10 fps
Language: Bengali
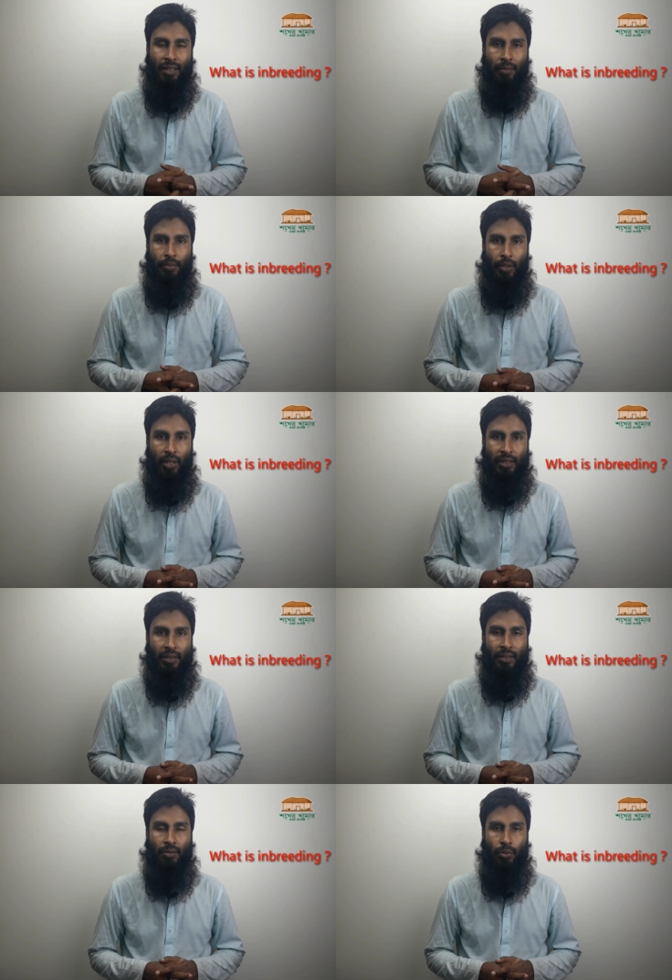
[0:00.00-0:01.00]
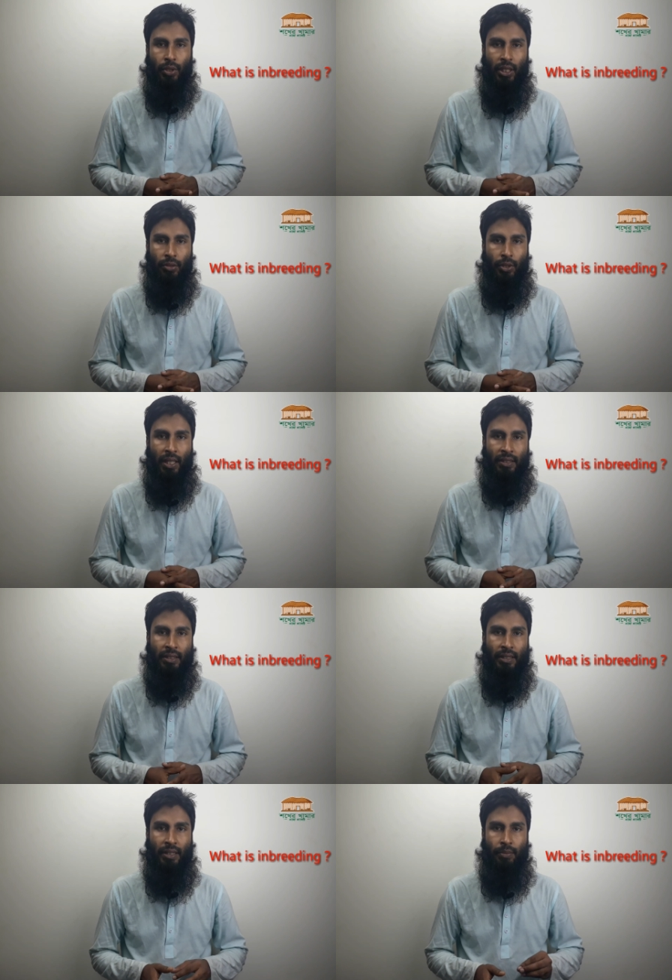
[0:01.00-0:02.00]
যারা ভিউয়ার্স আছেন অধিকাংশই
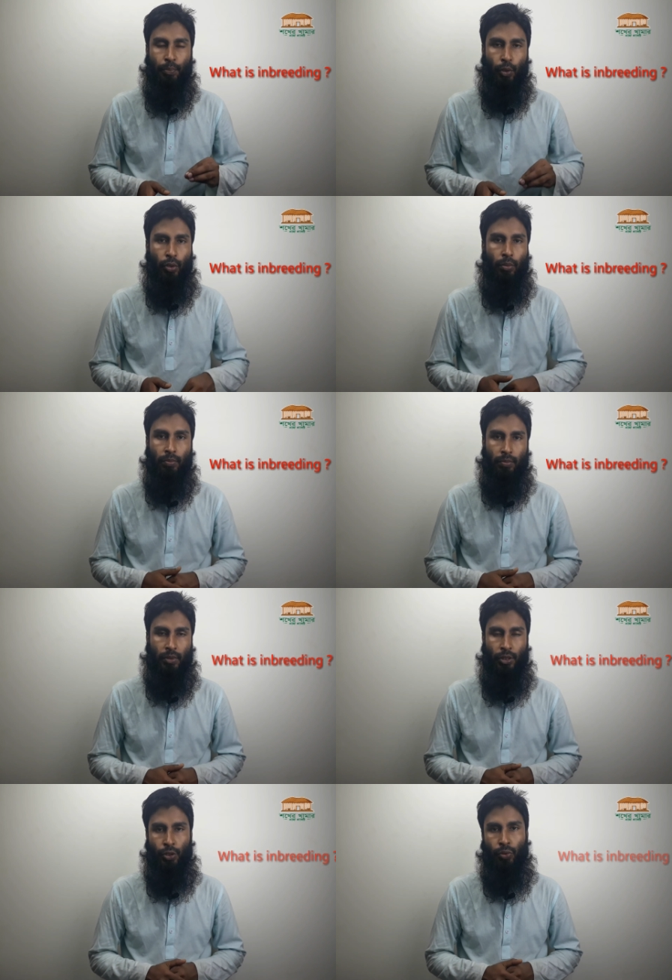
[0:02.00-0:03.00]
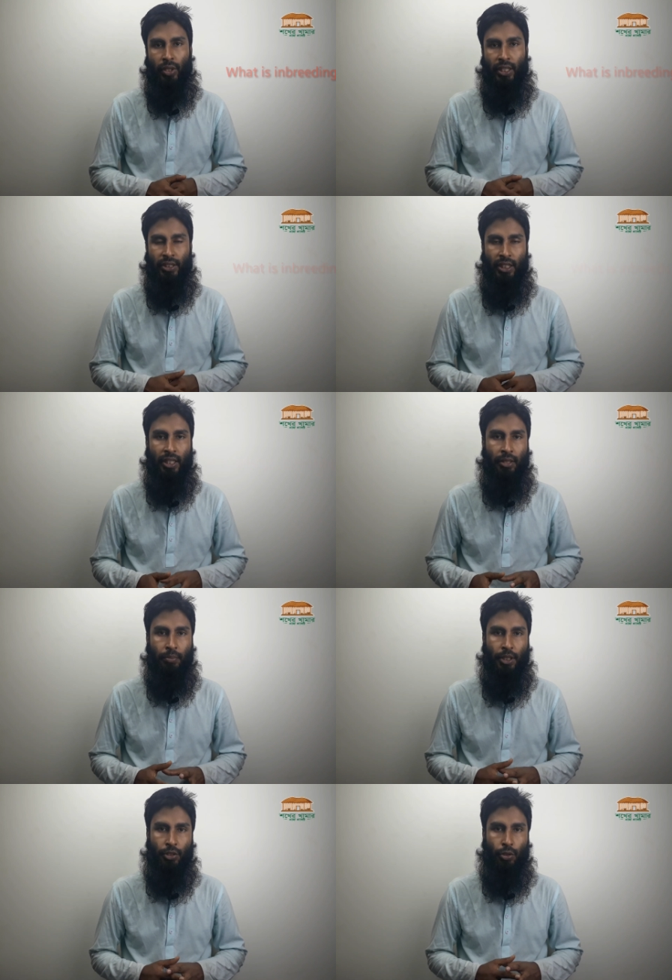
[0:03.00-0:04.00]
আজকেই প্রথম শুনলেন যে
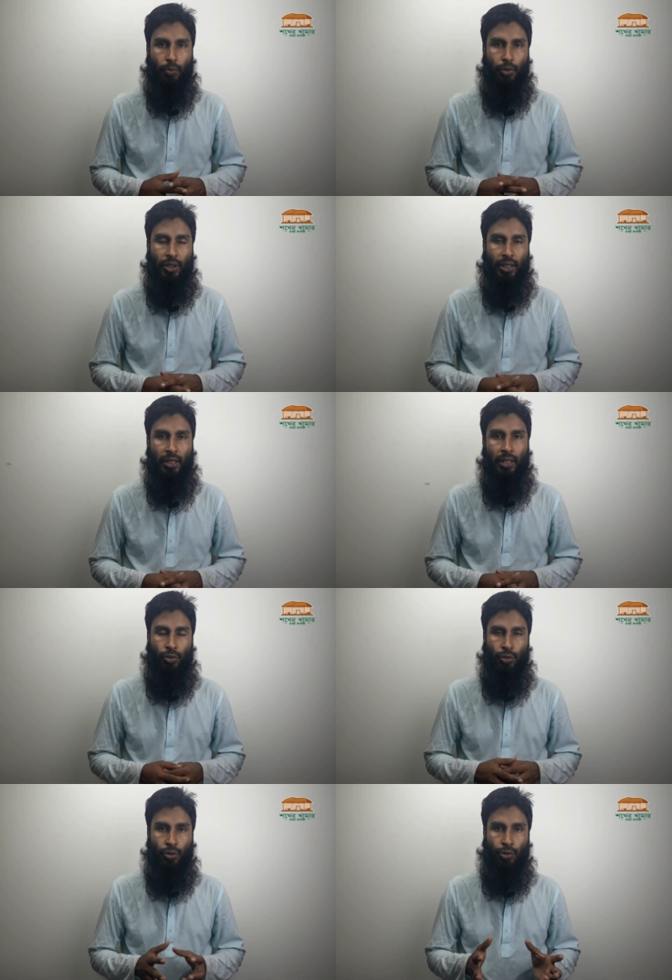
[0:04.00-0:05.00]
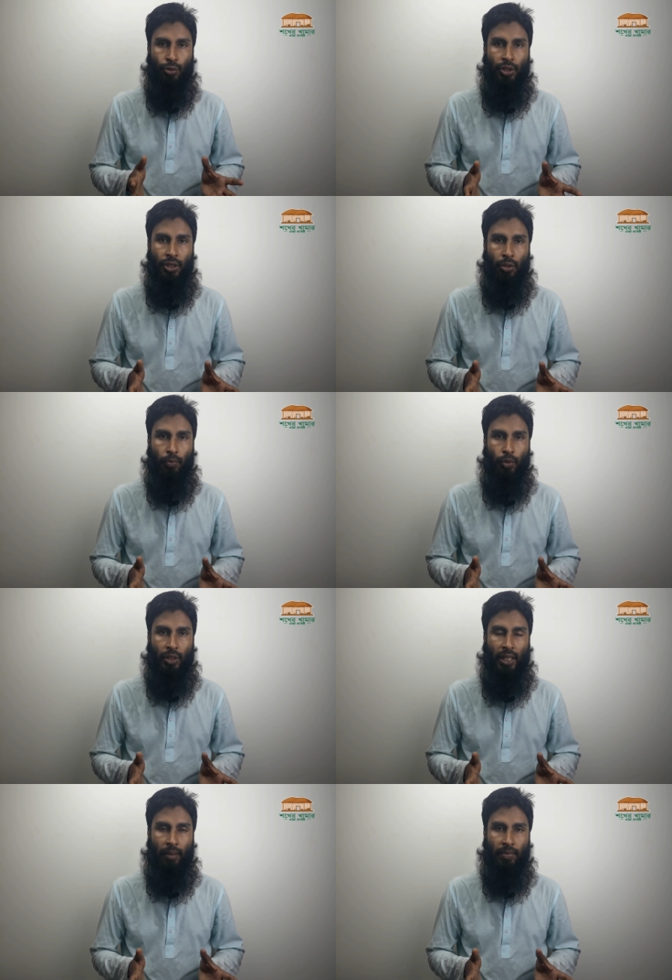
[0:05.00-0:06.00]
ইনব্রিডিং শব্দটি যদি
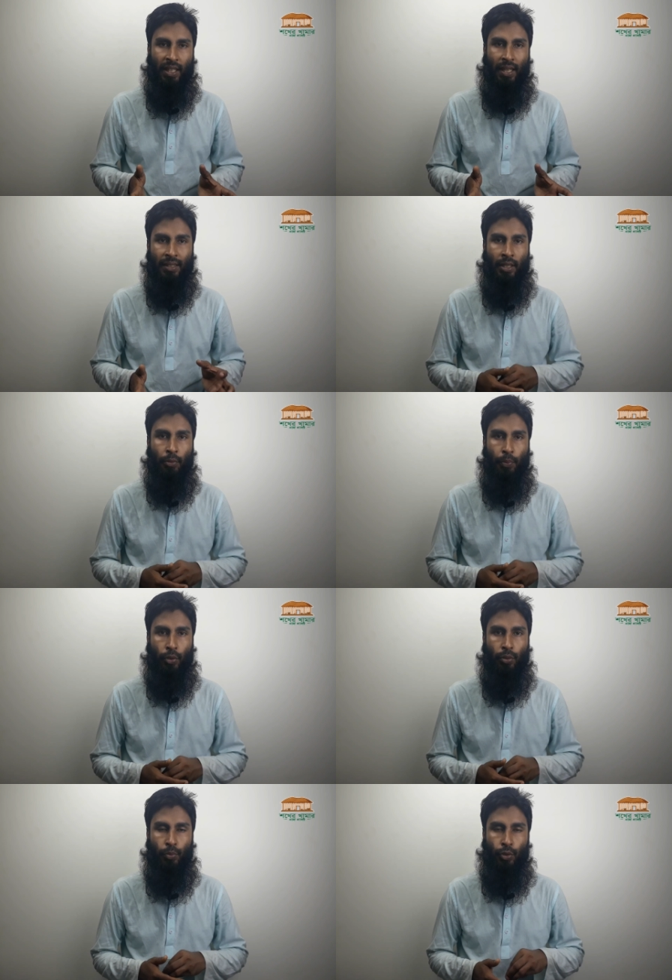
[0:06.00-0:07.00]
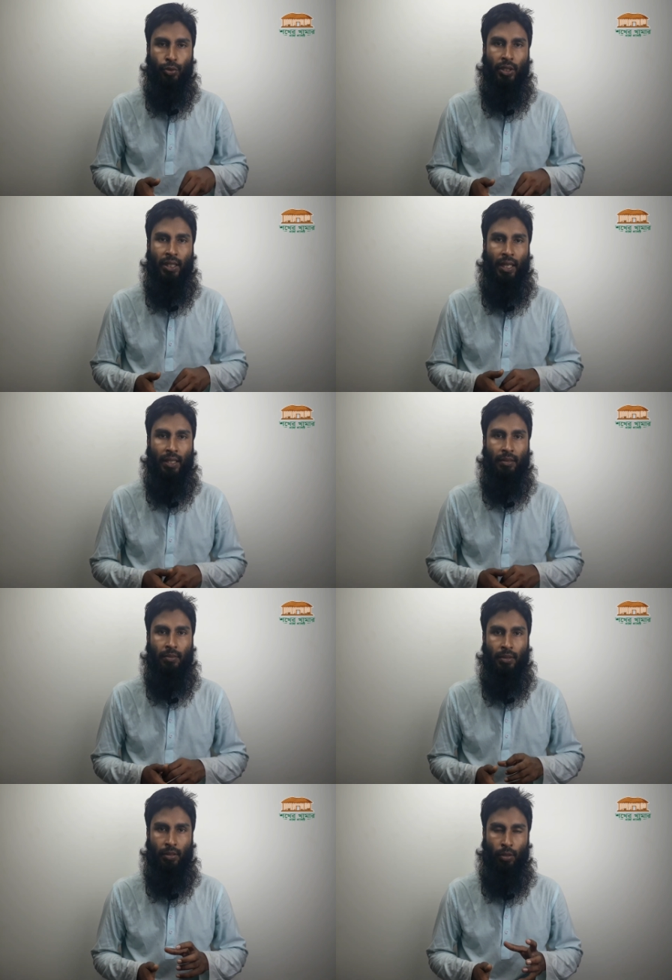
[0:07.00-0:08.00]
শব্দটি আপনারা কেউ প্রথমও শুনে থাকেন
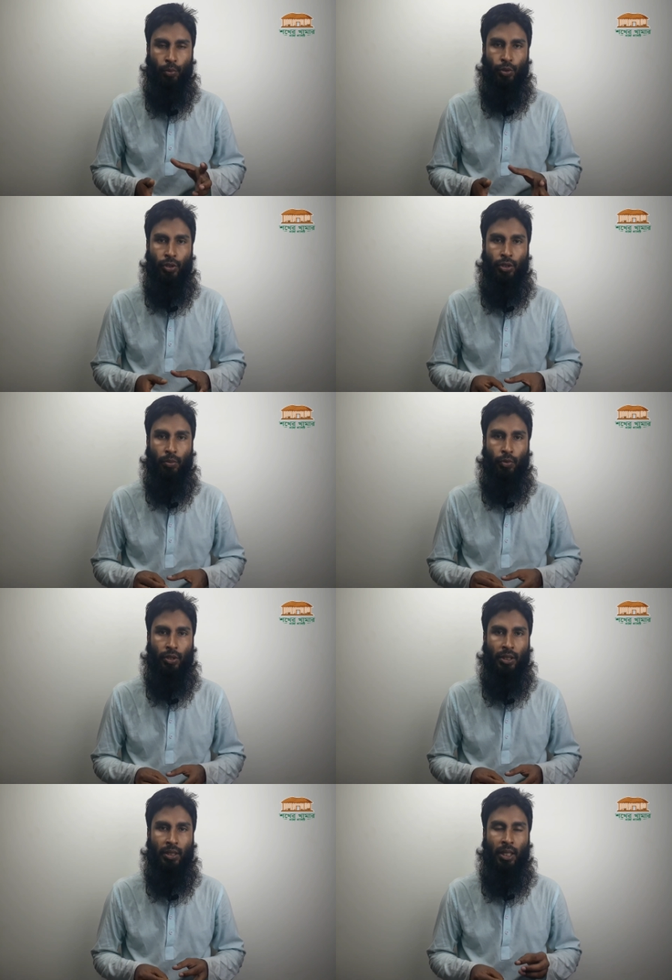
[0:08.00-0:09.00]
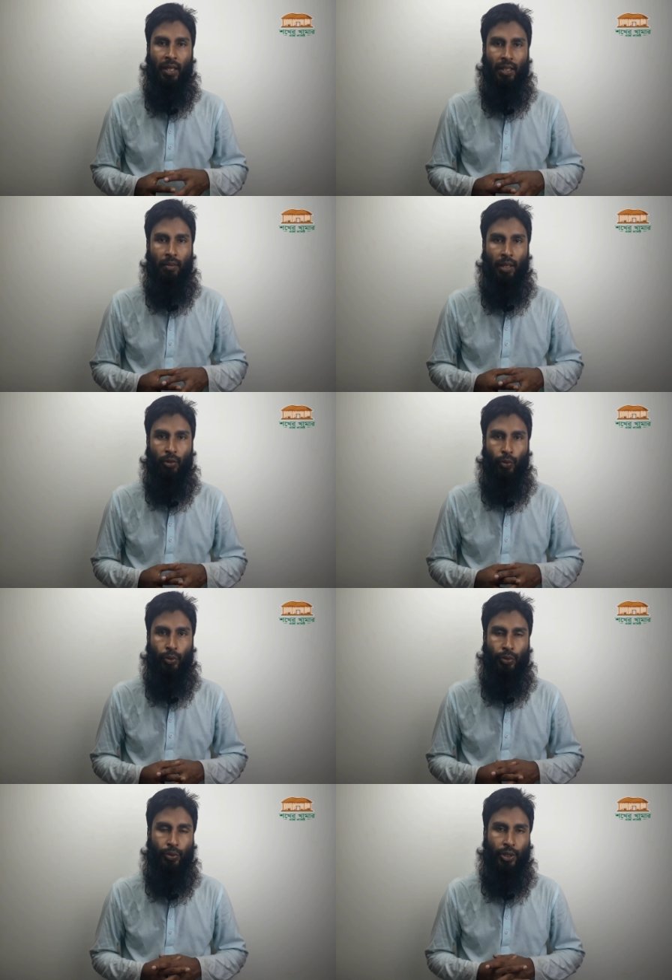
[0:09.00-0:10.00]
অবশ্যই শব্দটি মাথায় ভালো
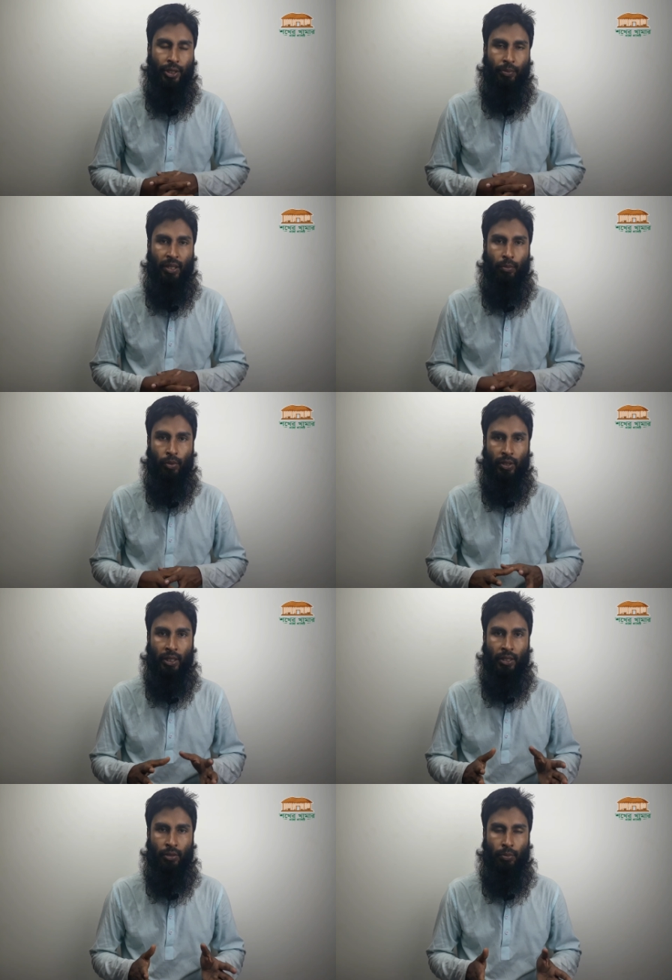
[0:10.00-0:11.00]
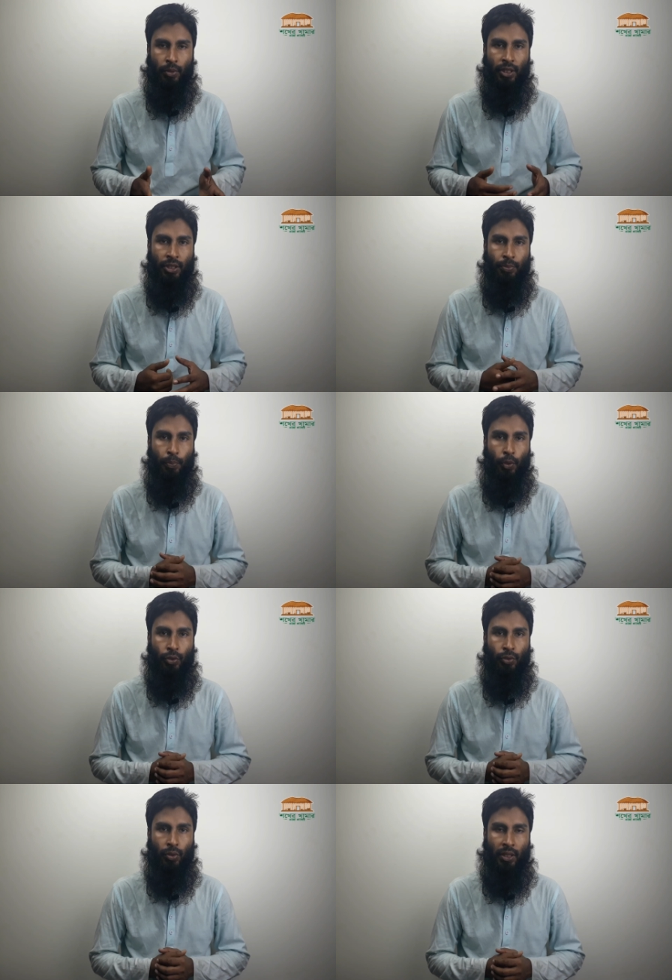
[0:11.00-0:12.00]
করে ঢুকে নেবেন এবং এটা সম্পর্কে
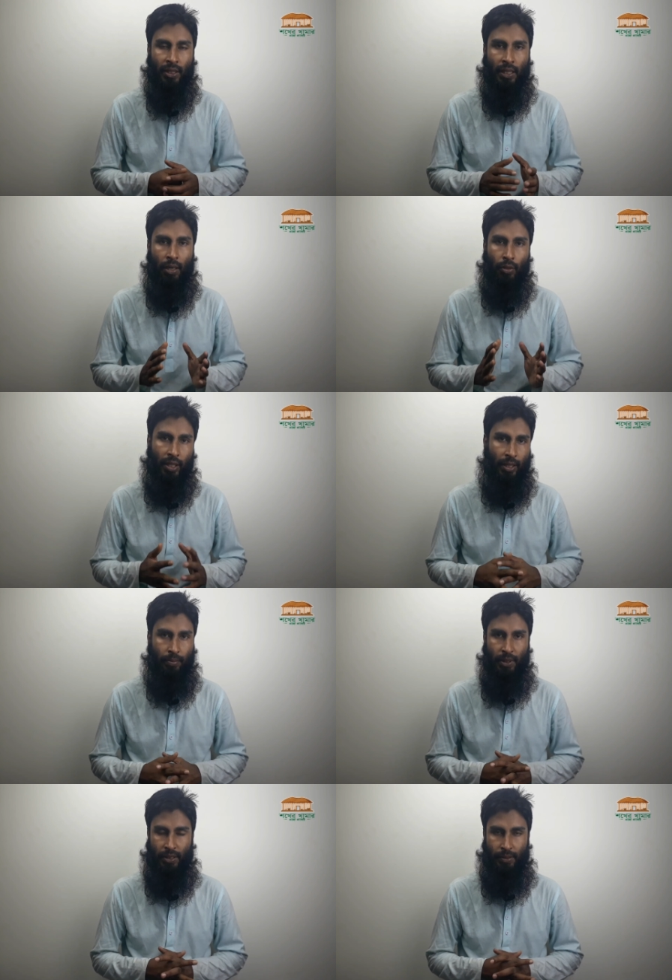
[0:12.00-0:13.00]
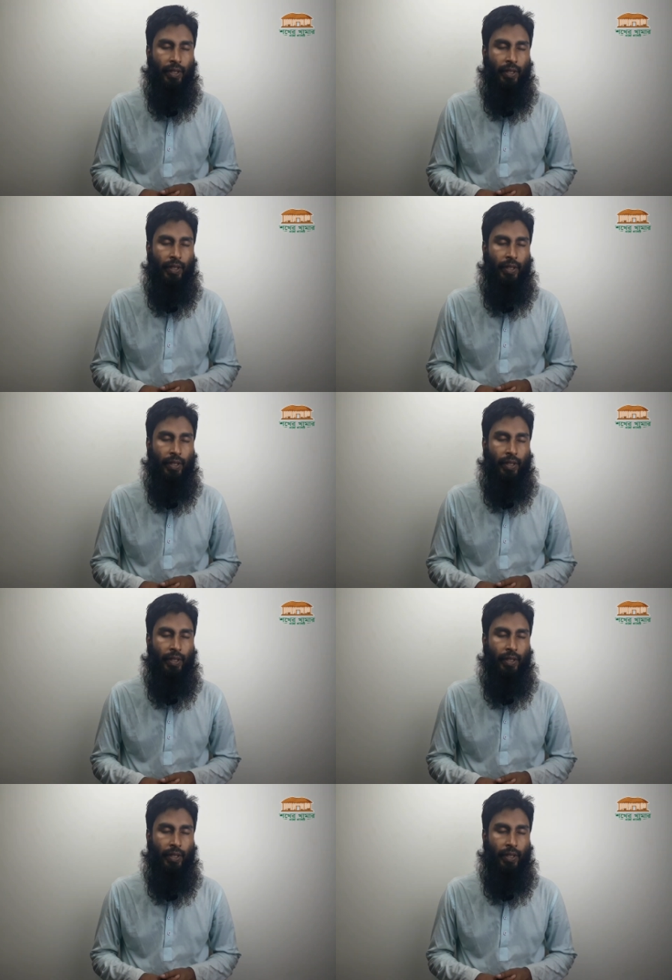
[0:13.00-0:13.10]
স্পষ্ট একটা ধারণা রাখবেন